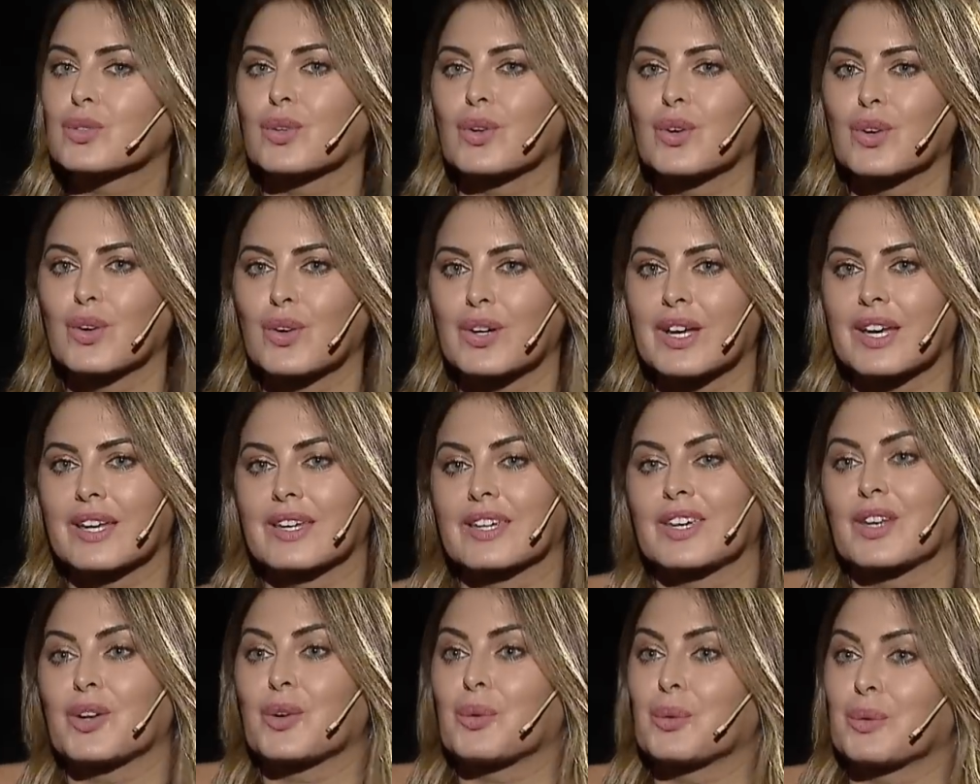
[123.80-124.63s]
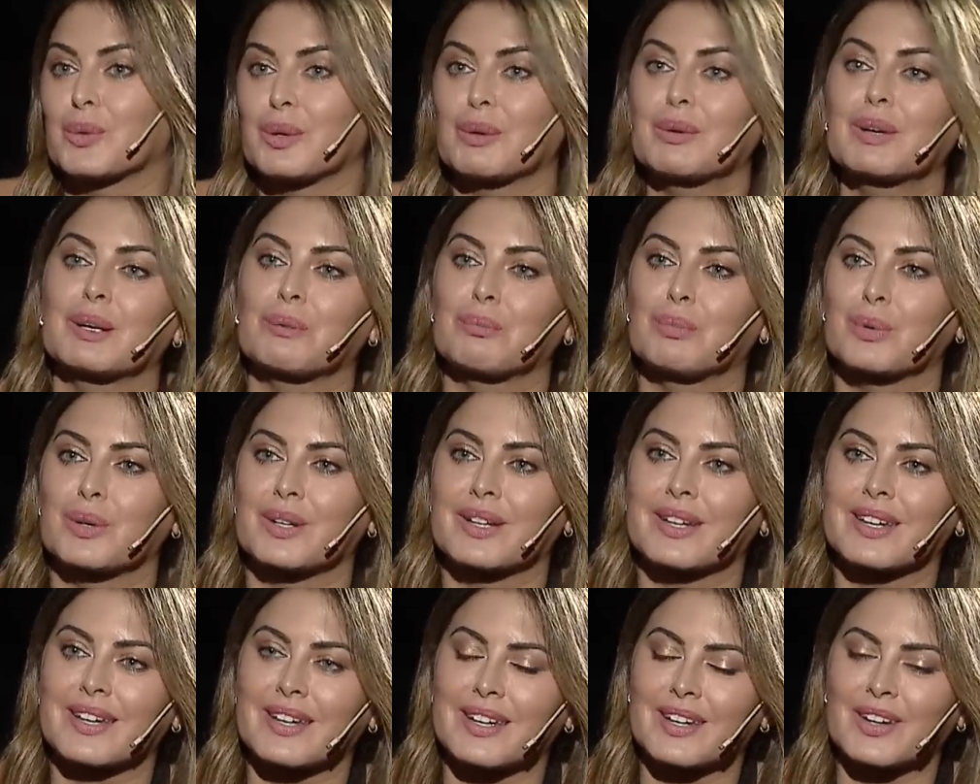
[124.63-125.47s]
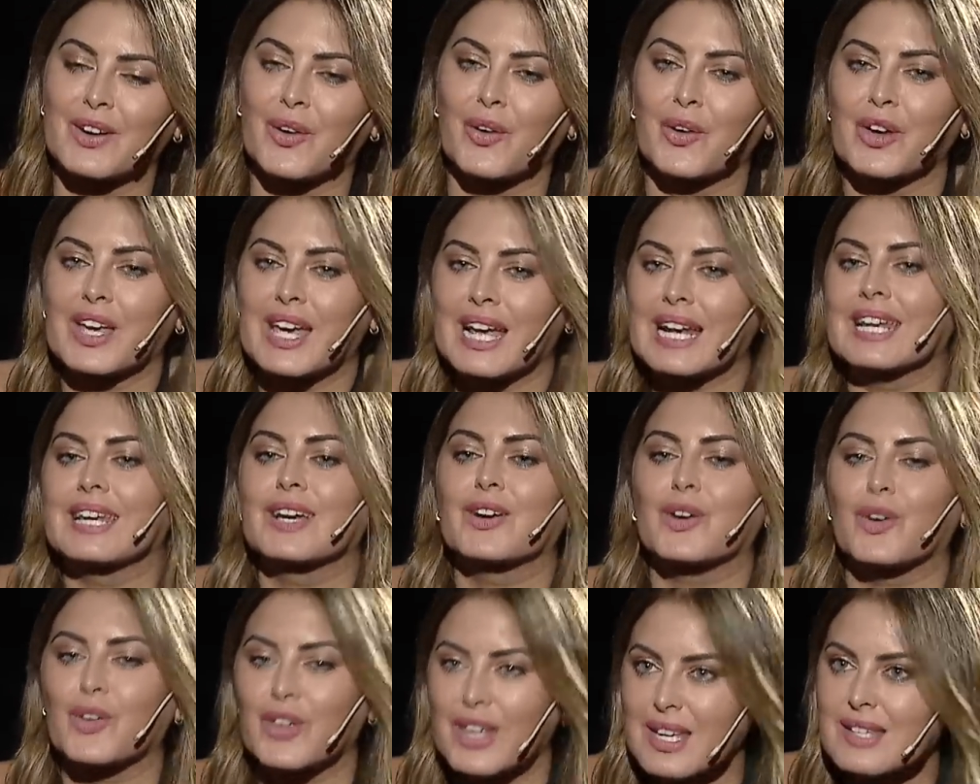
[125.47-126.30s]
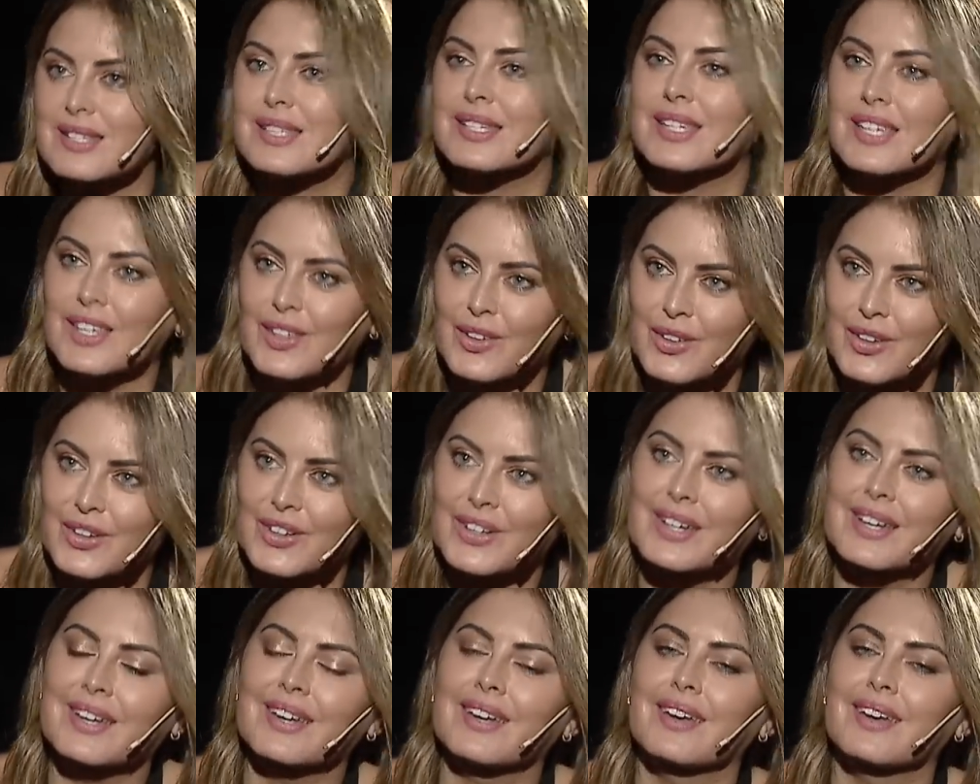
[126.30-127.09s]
todo lo que quiero vivir, porque hoy elijo, decido